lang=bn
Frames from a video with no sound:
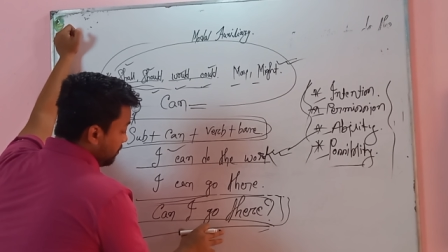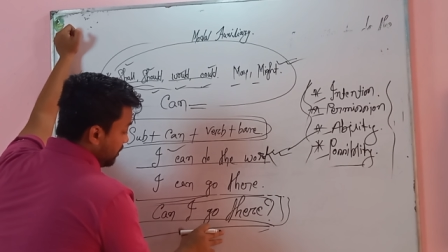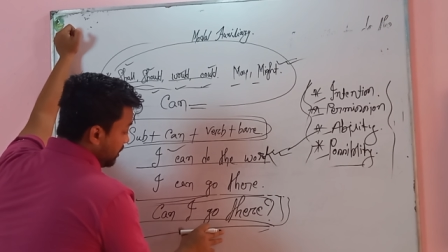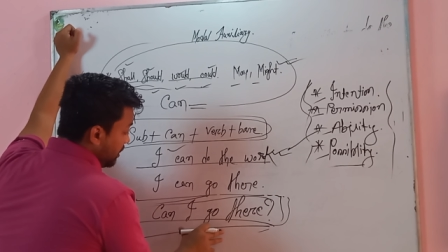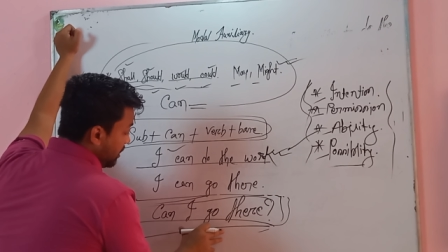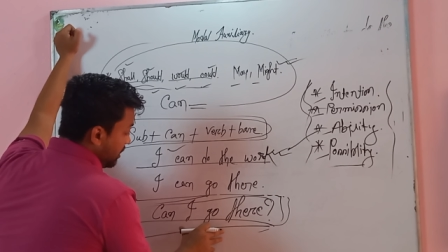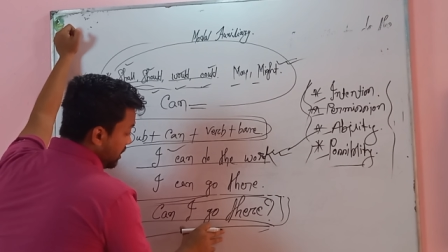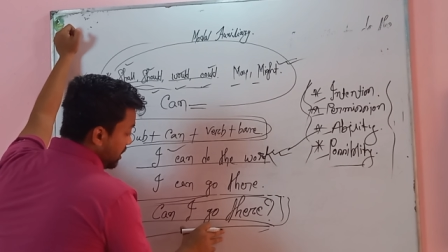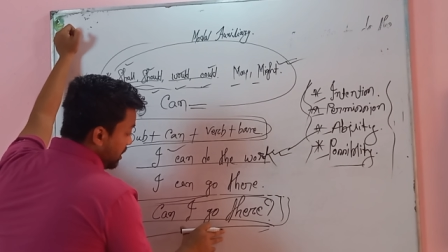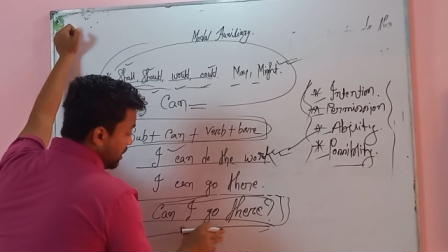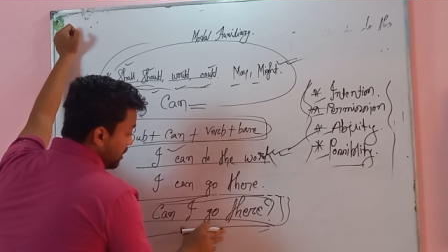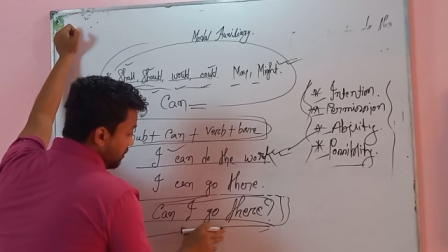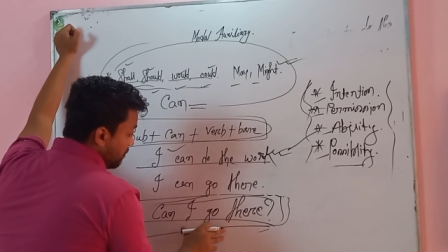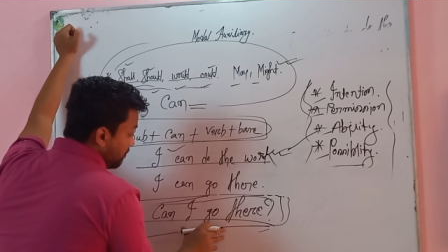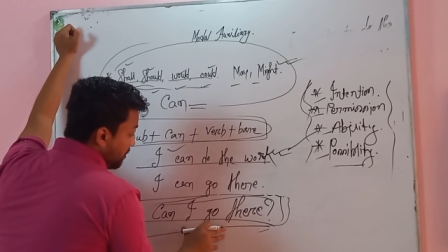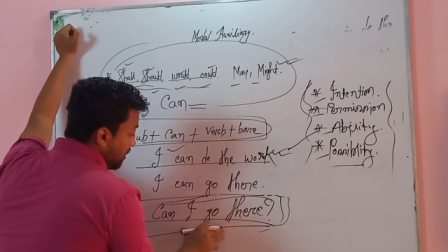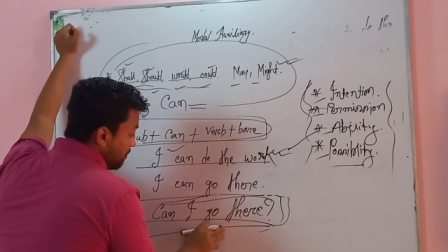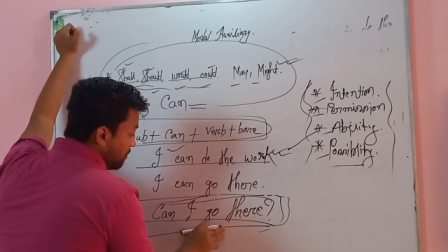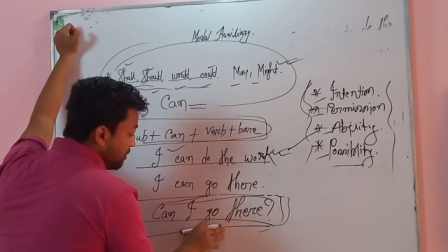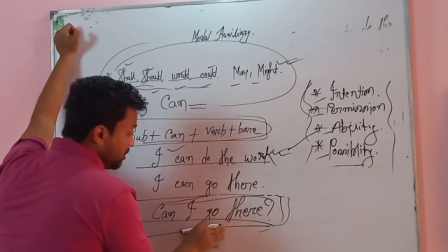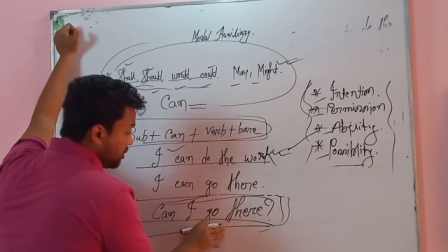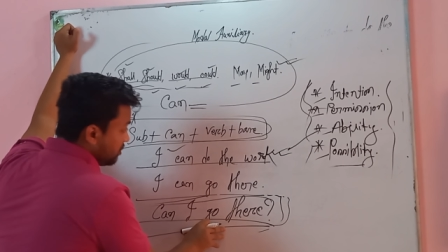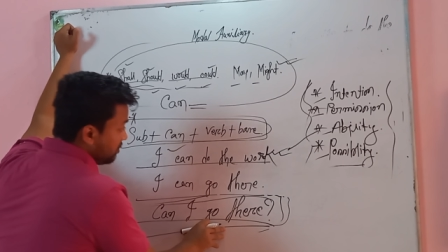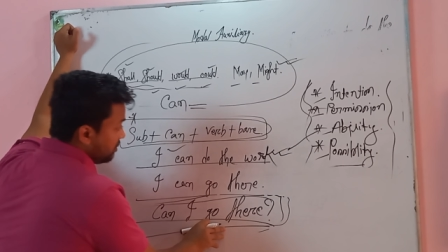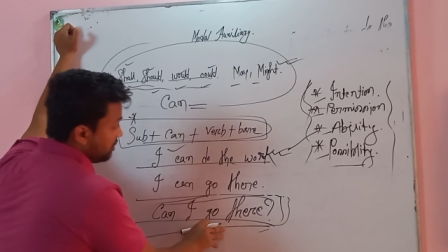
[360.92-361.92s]
আমি
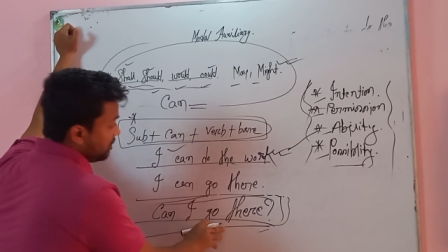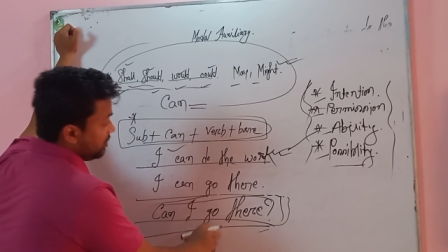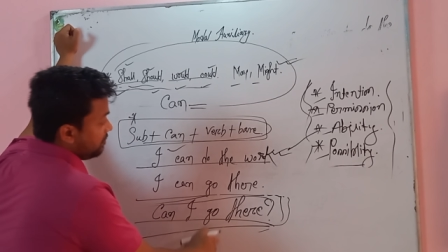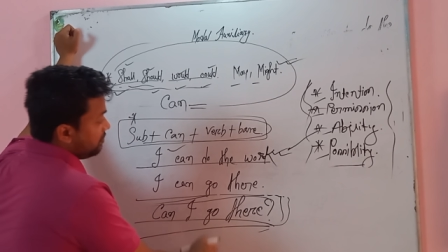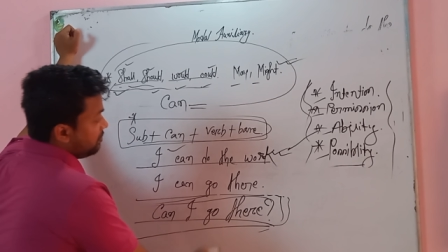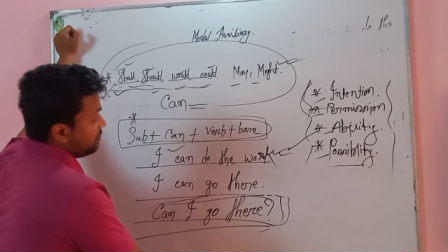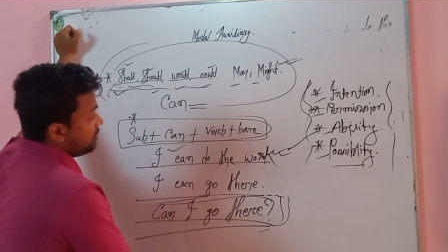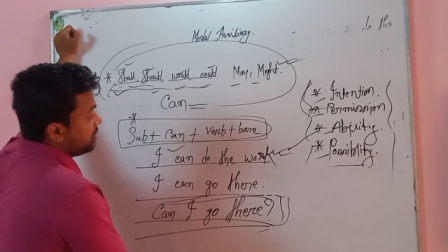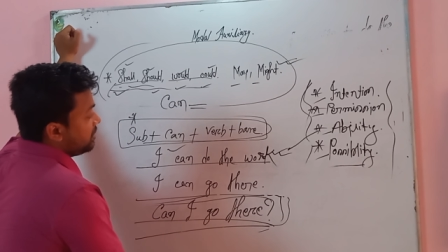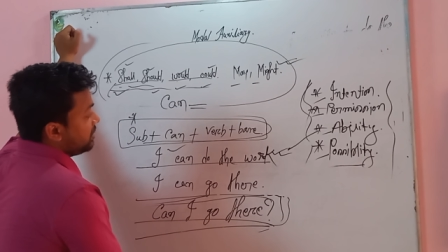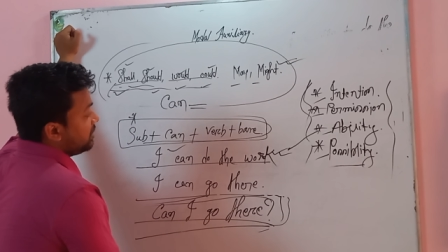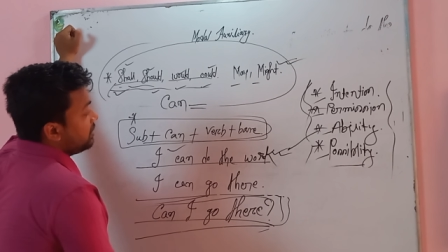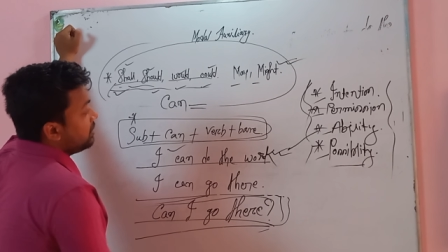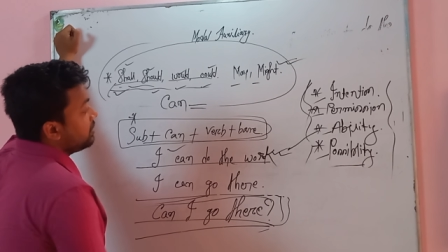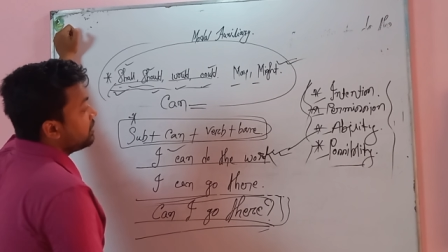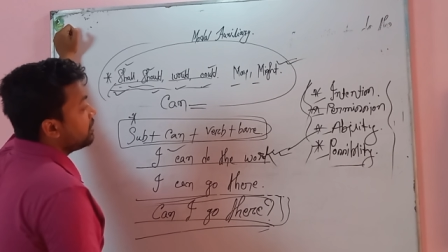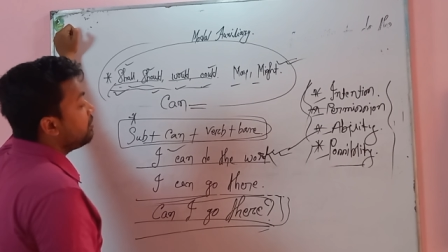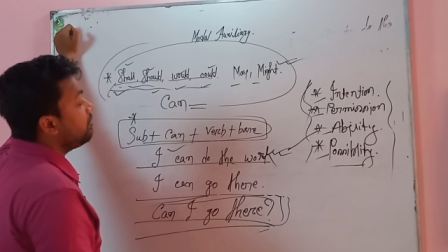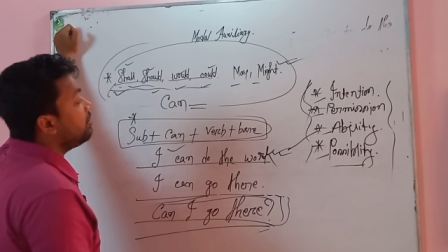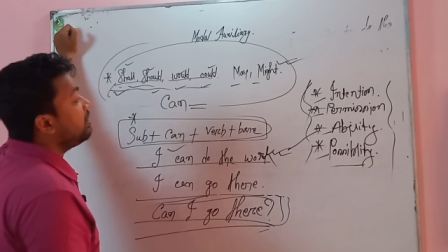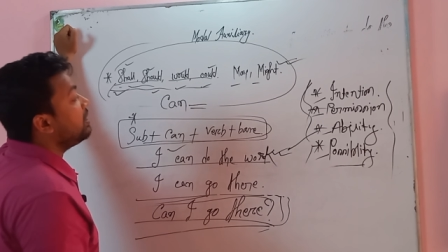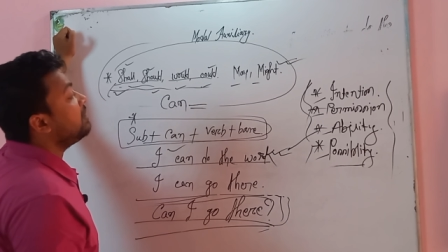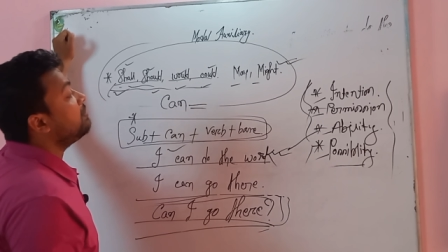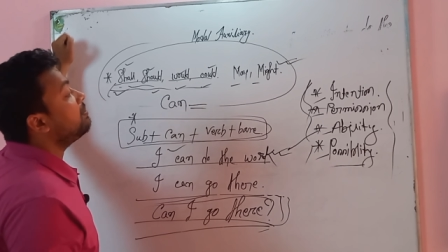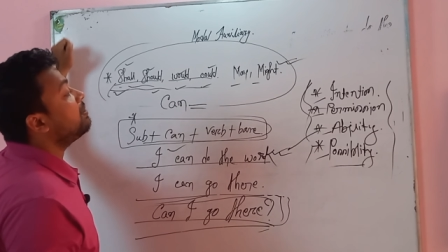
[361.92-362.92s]
পারমিশন দিয়ে বলছি
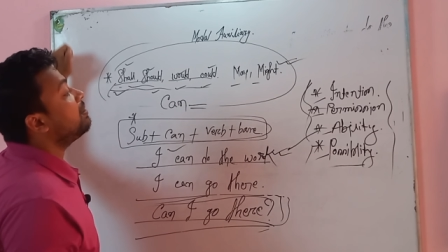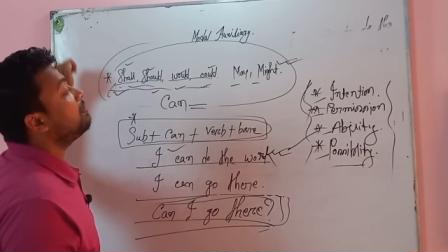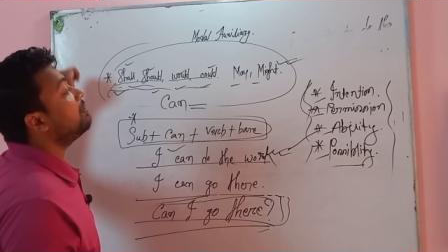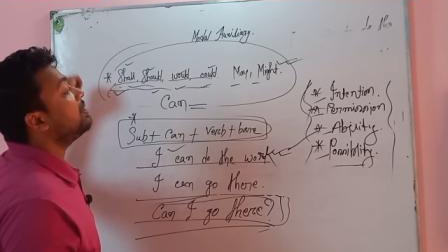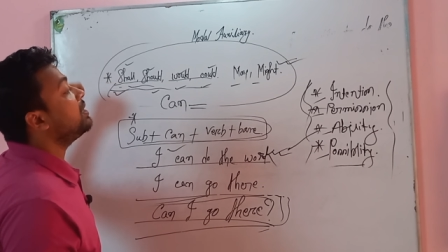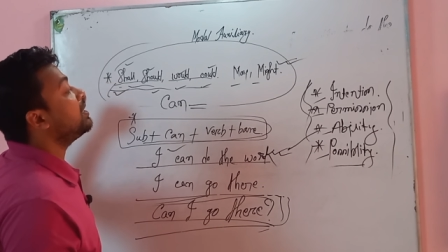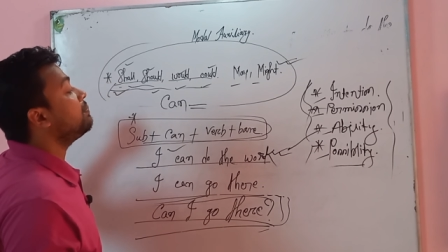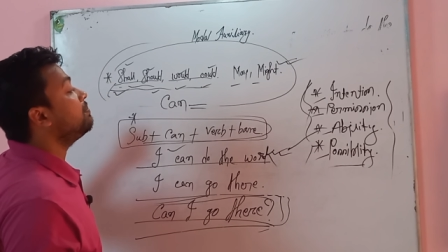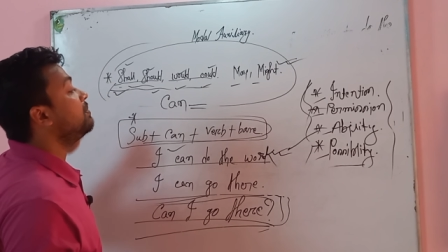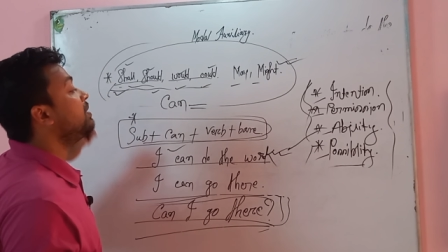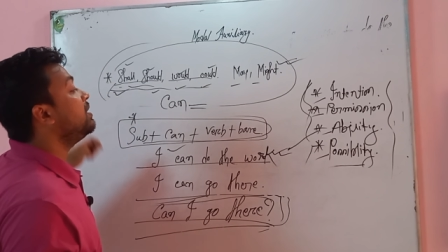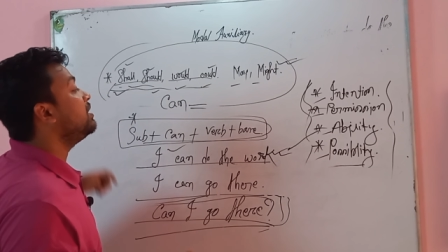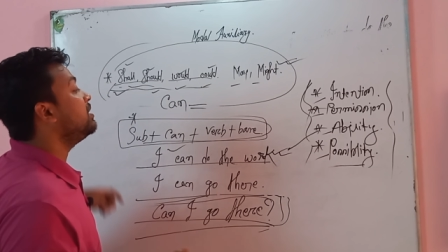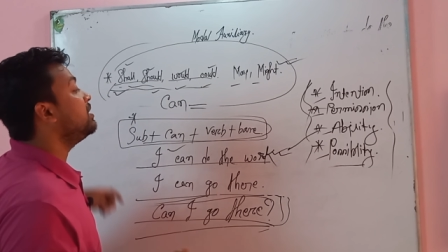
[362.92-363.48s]
তাহলে এভাবে আপনি